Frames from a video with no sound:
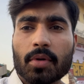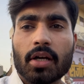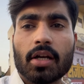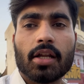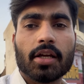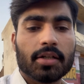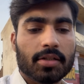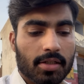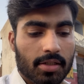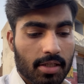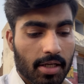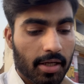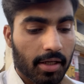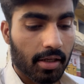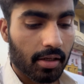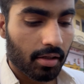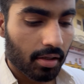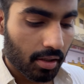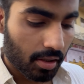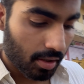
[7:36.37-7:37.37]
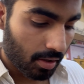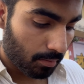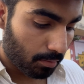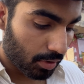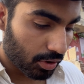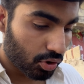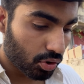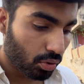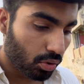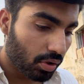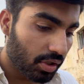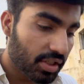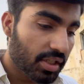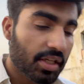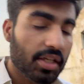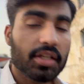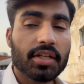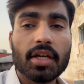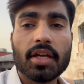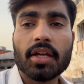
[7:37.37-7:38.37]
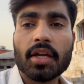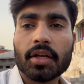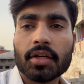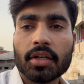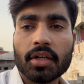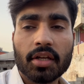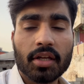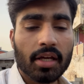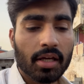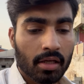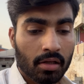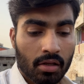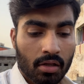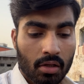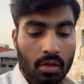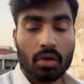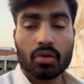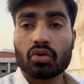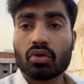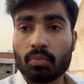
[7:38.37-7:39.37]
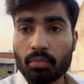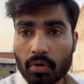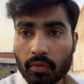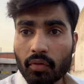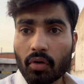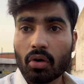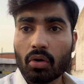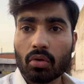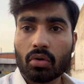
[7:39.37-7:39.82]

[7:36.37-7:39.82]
घर लेके चल जाएंगे बच्चों को ले जानी यही एक ट्रिक है तुम भी फॉलो